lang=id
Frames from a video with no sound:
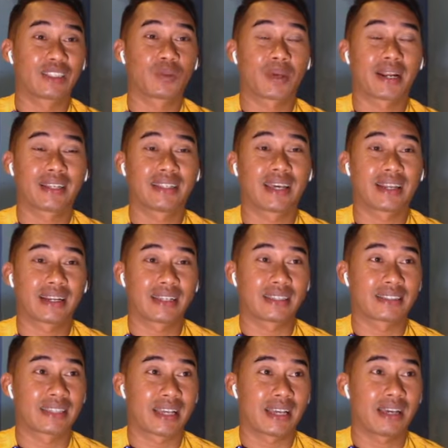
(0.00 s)
suaranya
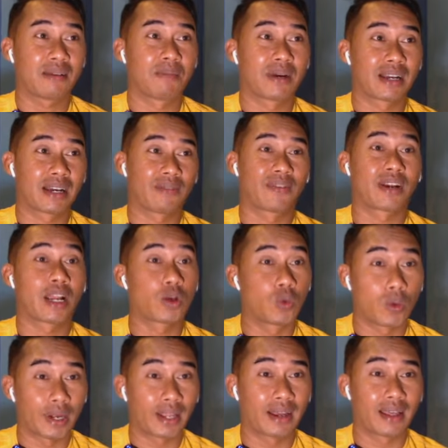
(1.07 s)
Reza mengcover lagu
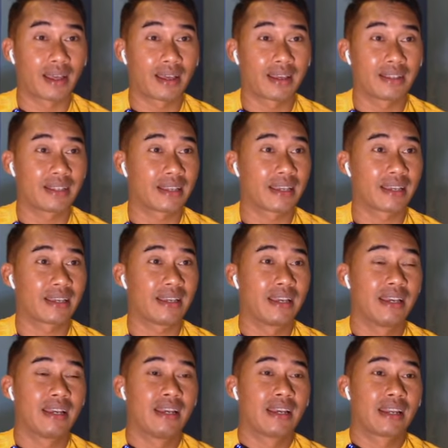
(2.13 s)
Rela ya geng.
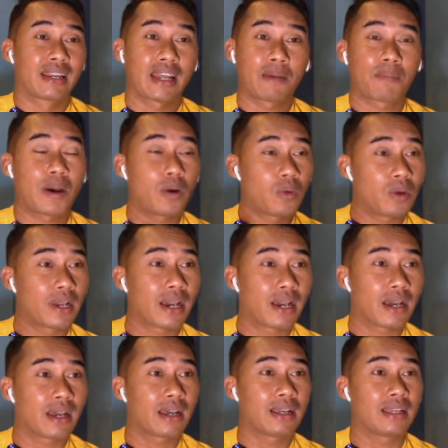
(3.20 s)
Napa
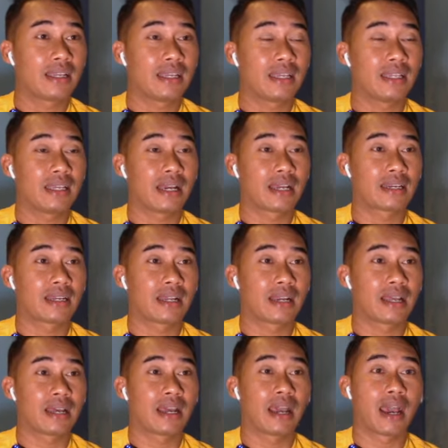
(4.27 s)
Uga? ini
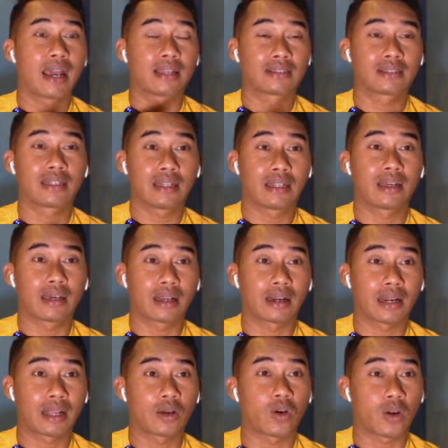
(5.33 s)
adalah hasil
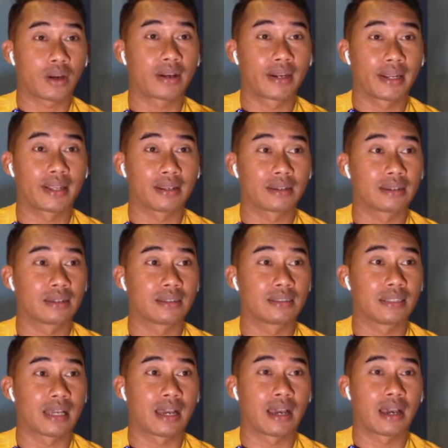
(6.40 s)

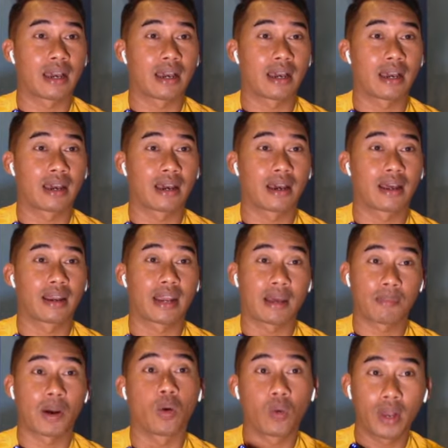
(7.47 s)
recordingnya
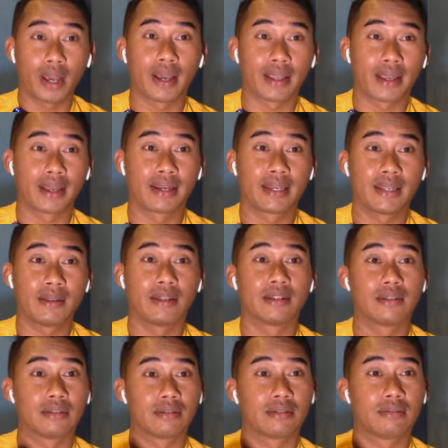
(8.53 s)
Napa Uga ya di
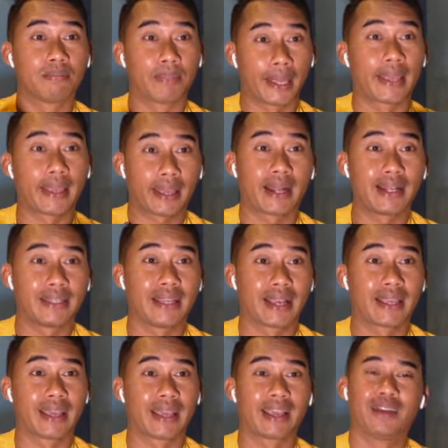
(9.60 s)
bengkelnya
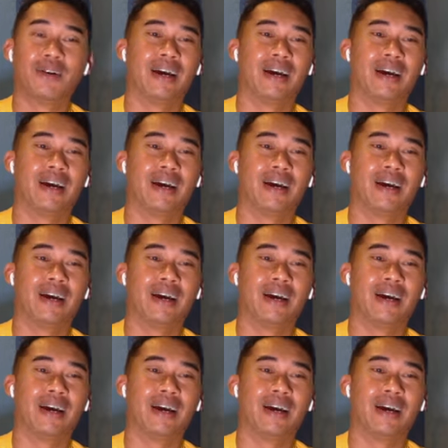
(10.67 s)
geng.